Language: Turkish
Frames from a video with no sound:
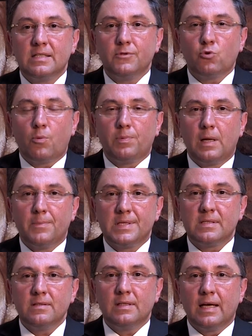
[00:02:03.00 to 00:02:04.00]
sıvı
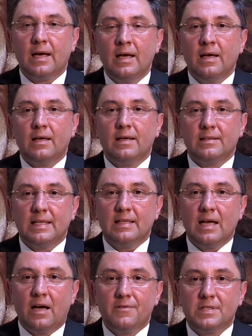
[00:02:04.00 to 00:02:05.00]
toplanmasının da e,
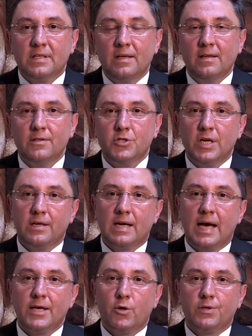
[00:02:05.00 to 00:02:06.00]
tedavisi
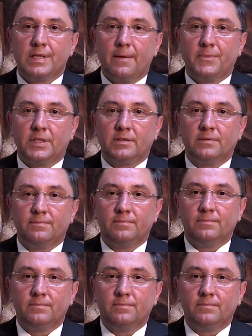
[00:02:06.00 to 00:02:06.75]
cerrahi yöntemdir.